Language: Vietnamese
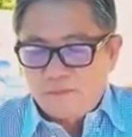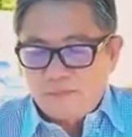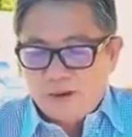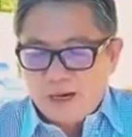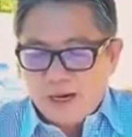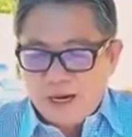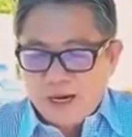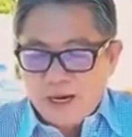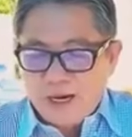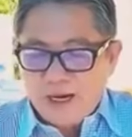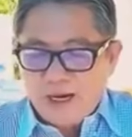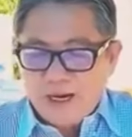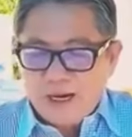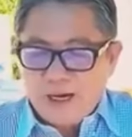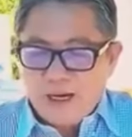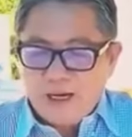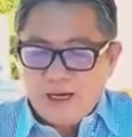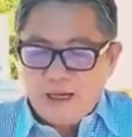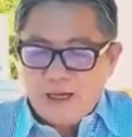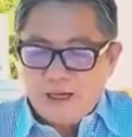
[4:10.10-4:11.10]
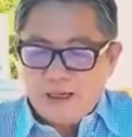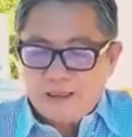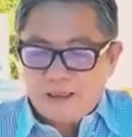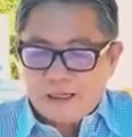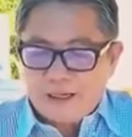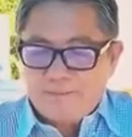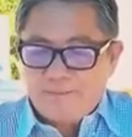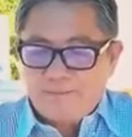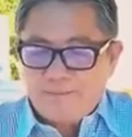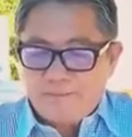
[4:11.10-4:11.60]
ba
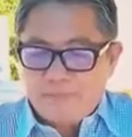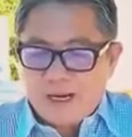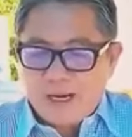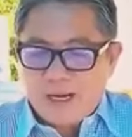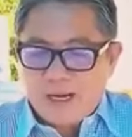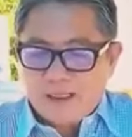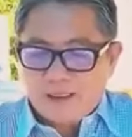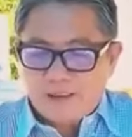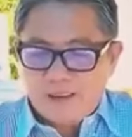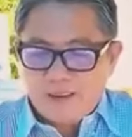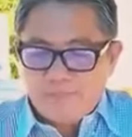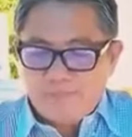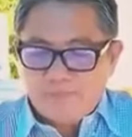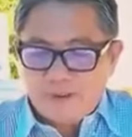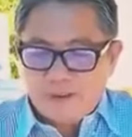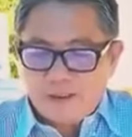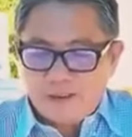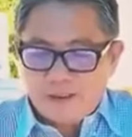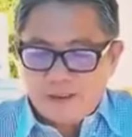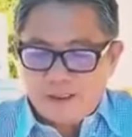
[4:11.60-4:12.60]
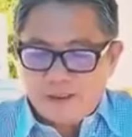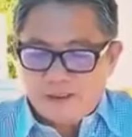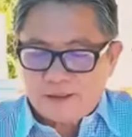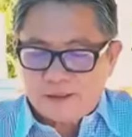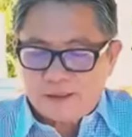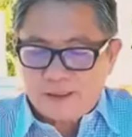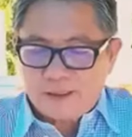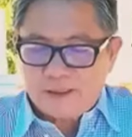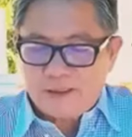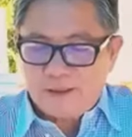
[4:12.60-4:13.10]
năm ba kiếp nữa đến
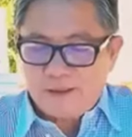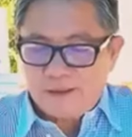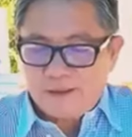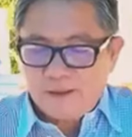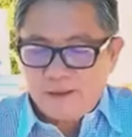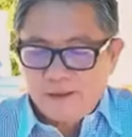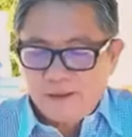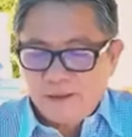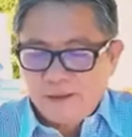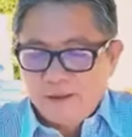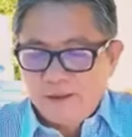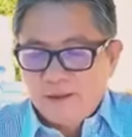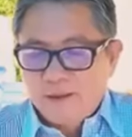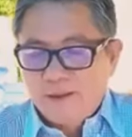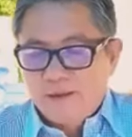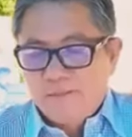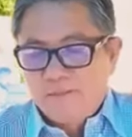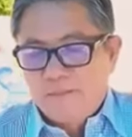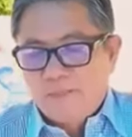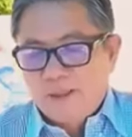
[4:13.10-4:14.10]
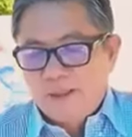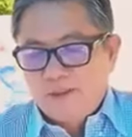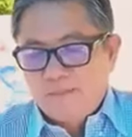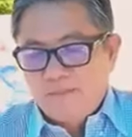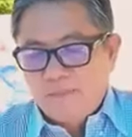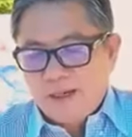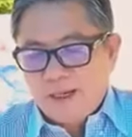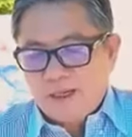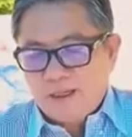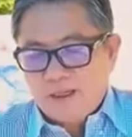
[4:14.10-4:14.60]
kỳ mình
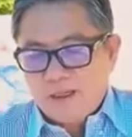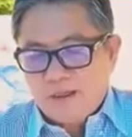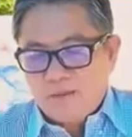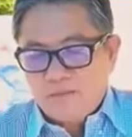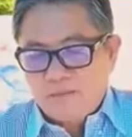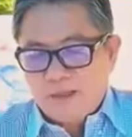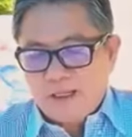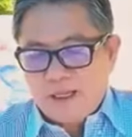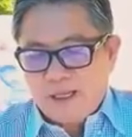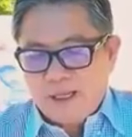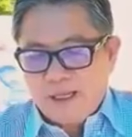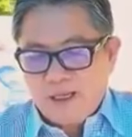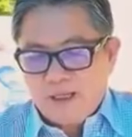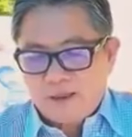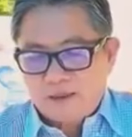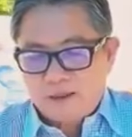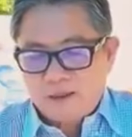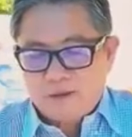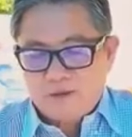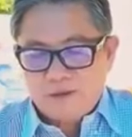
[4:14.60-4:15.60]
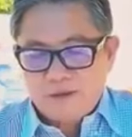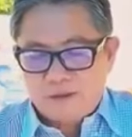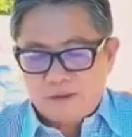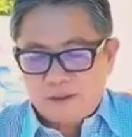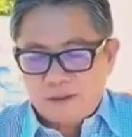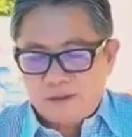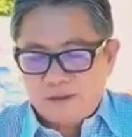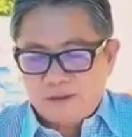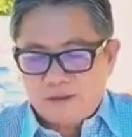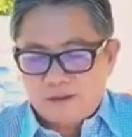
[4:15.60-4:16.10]
mang long lá đội
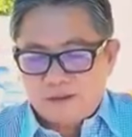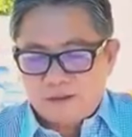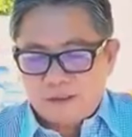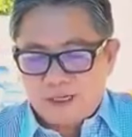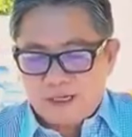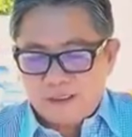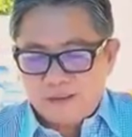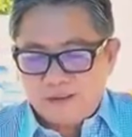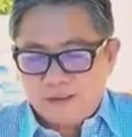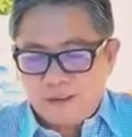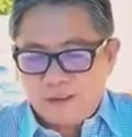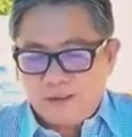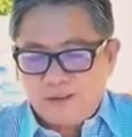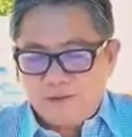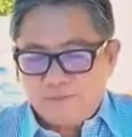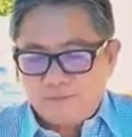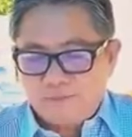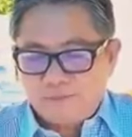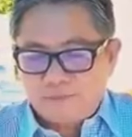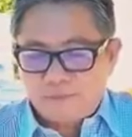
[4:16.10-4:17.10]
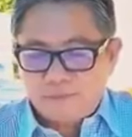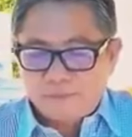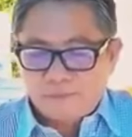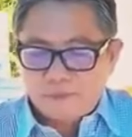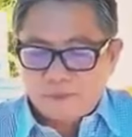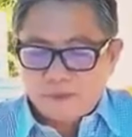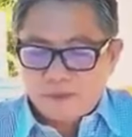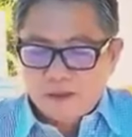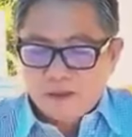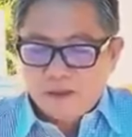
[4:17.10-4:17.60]
sừng than chi
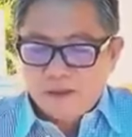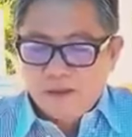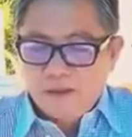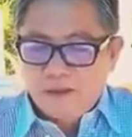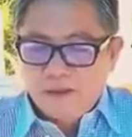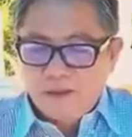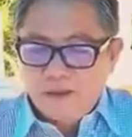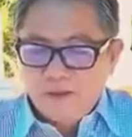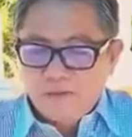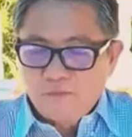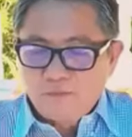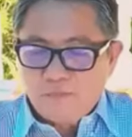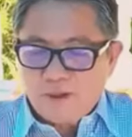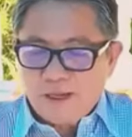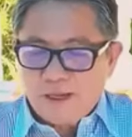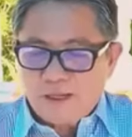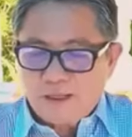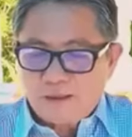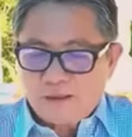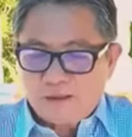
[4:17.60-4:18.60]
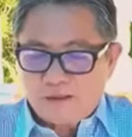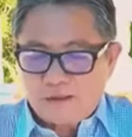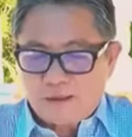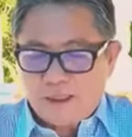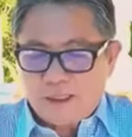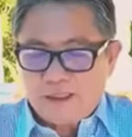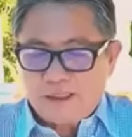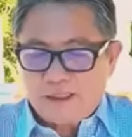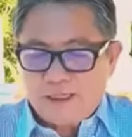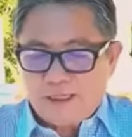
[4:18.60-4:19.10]
lúc mang
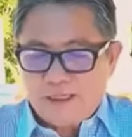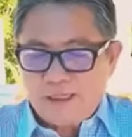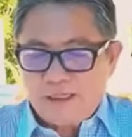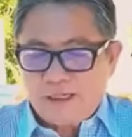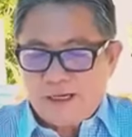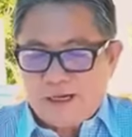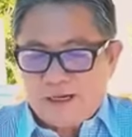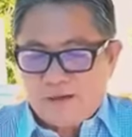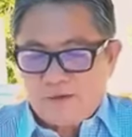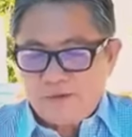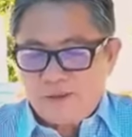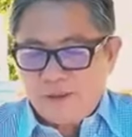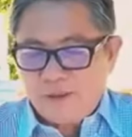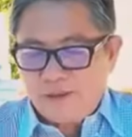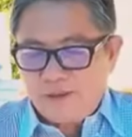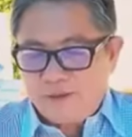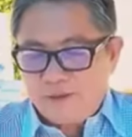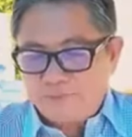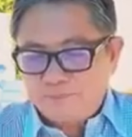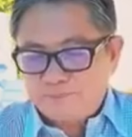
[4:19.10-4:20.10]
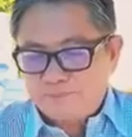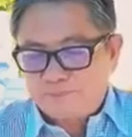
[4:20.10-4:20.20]
thân ấy đạo gì